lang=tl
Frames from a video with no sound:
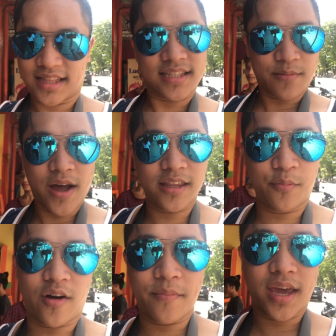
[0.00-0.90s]
Samahan niyo
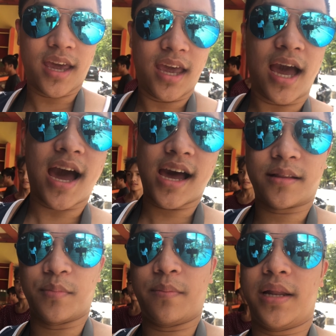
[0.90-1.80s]
po kami at
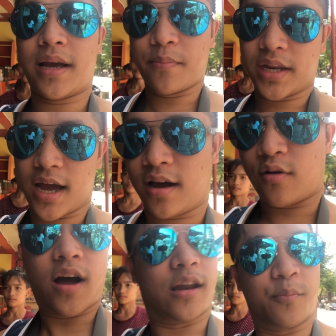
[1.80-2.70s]
bibili kami ng
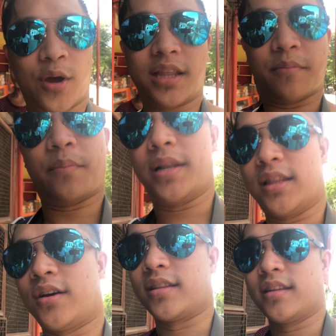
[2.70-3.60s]
kung anong pwedeng mabili
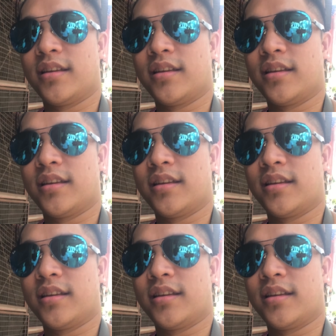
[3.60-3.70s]
doon.